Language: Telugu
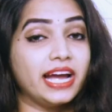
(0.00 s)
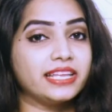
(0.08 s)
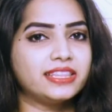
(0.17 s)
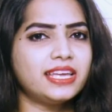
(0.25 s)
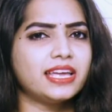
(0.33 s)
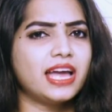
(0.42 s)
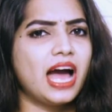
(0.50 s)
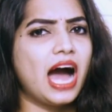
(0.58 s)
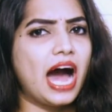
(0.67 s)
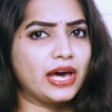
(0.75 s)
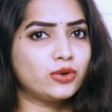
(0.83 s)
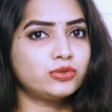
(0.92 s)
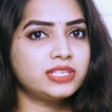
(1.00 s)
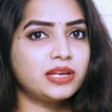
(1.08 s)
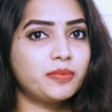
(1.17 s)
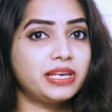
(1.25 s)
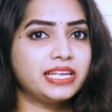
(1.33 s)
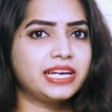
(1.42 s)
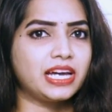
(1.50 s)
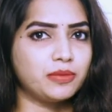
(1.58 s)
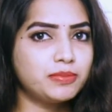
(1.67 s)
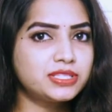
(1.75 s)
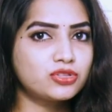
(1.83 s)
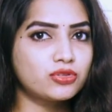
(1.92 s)
అయితే అనసూయ మళ్ళీ
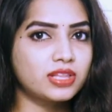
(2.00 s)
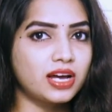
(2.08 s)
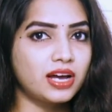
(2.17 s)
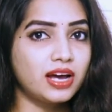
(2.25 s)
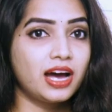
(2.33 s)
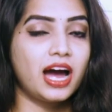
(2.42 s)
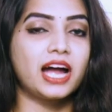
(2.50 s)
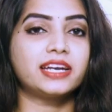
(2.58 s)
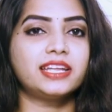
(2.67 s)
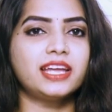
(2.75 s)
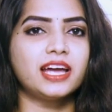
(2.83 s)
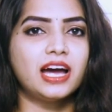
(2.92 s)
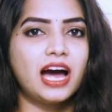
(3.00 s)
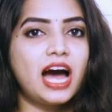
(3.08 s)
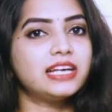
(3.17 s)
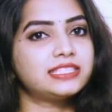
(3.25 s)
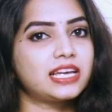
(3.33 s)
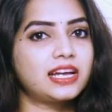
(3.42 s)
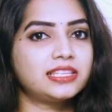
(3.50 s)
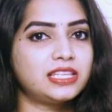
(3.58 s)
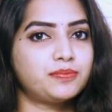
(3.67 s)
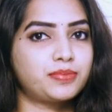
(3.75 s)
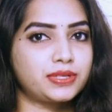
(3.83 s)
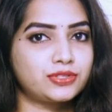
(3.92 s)
కనిపిస్తుందా అంటే ఆ సంగతి
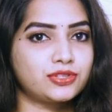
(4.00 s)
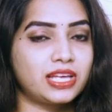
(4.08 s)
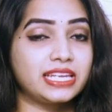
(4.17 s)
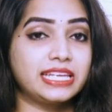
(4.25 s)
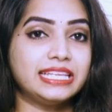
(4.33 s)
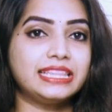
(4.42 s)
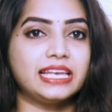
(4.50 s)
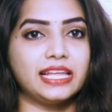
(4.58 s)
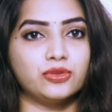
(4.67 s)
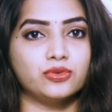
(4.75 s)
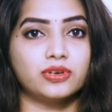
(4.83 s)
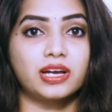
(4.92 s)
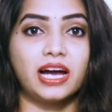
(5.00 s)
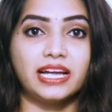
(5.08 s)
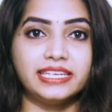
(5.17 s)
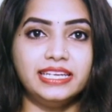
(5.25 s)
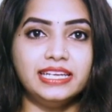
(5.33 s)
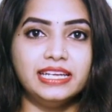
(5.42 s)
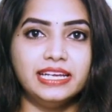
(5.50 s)
ప్రస్తుతానికి తెలియదు కానీ